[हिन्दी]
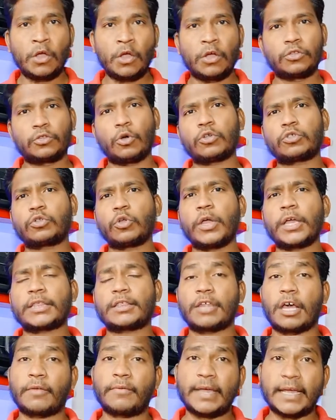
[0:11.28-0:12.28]
दोस्तों एक
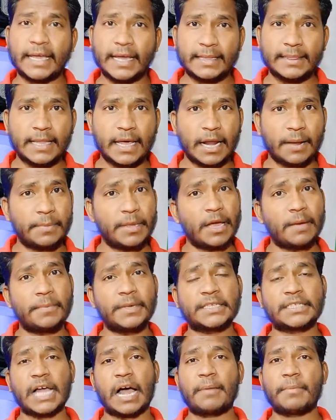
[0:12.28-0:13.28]
सर्वे के अंदर अभी अभी
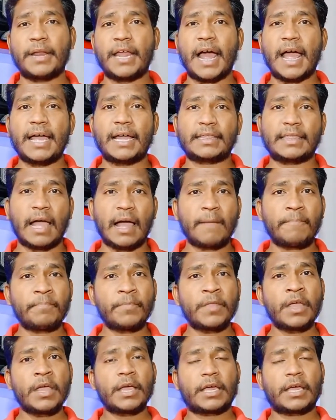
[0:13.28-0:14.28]
सामने आया था
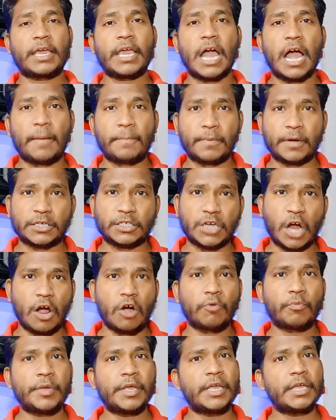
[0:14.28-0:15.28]
कि आपका
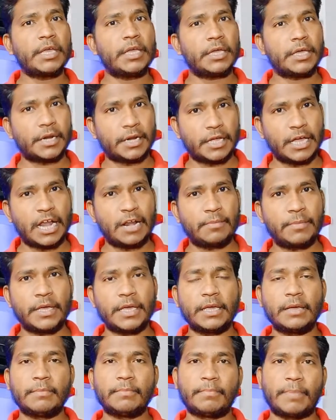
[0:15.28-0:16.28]
शाओमी रियलमी
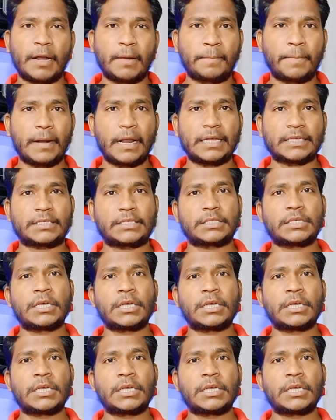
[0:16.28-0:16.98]
वन प्लस